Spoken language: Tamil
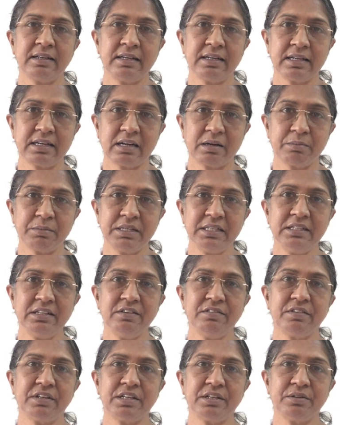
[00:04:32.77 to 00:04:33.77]
எனக்கு
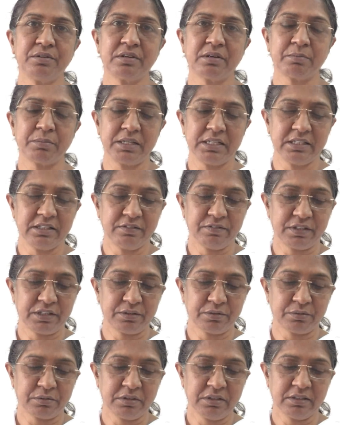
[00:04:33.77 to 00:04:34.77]
அமைதி வேணும் அமைதி
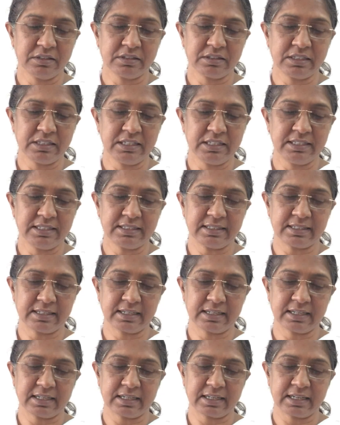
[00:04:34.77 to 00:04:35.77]
வேணும்னு
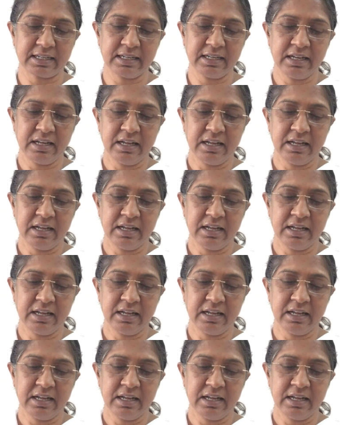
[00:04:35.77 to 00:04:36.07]
தேடிட்டுருக்காங்க